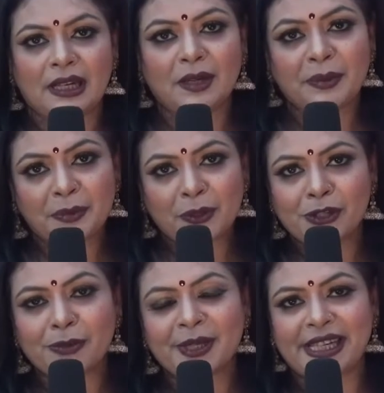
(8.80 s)
আমি
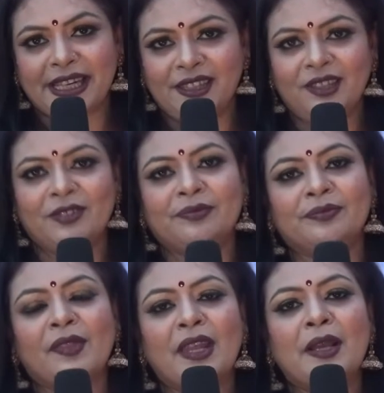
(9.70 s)
মৌসুমি সেন
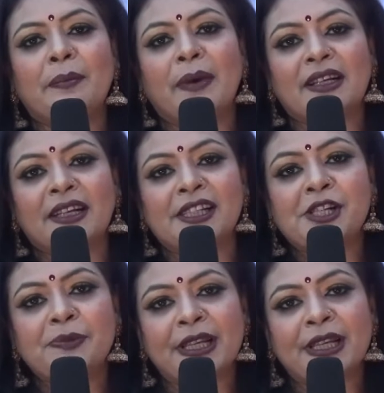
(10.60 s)
বাংলাদেশ